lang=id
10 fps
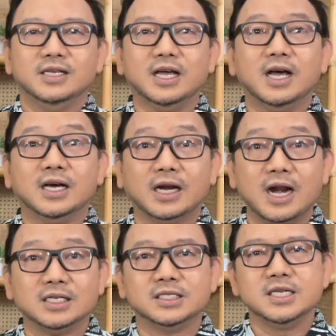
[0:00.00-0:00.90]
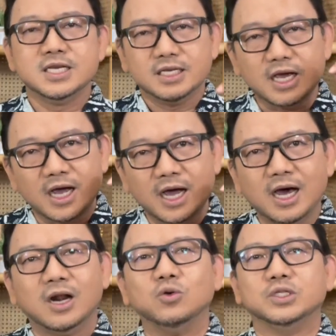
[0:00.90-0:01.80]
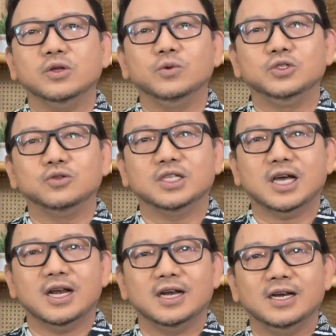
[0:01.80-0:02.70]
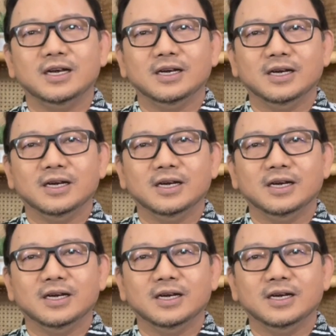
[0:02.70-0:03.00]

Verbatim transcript: yang keras yang harus diwujudkan.